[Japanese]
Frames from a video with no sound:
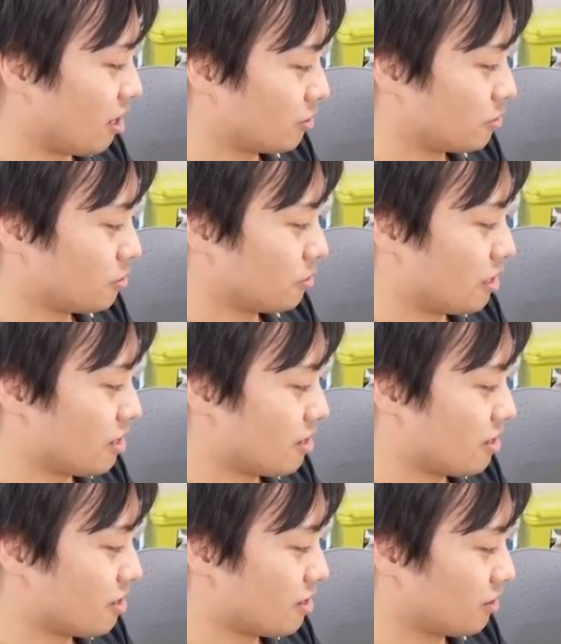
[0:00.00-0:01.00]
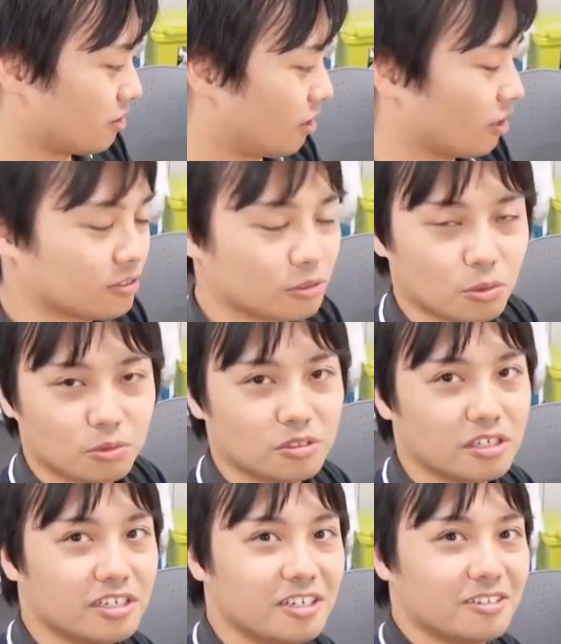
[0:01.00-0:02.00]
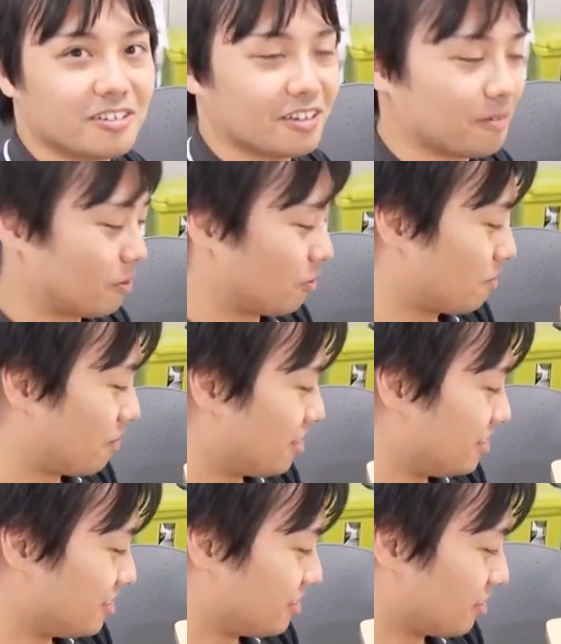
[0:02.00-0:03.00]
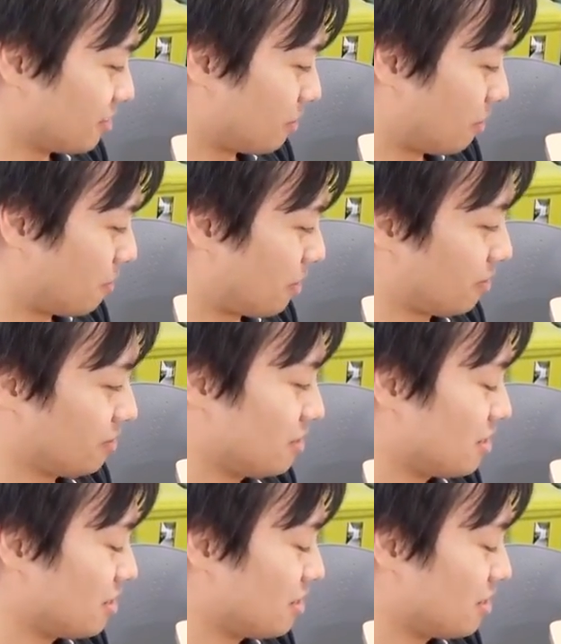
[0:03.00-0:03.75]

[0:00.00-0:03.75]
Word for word: 獲,、えー、獲得できるってならこれ毎日やれば、まあ、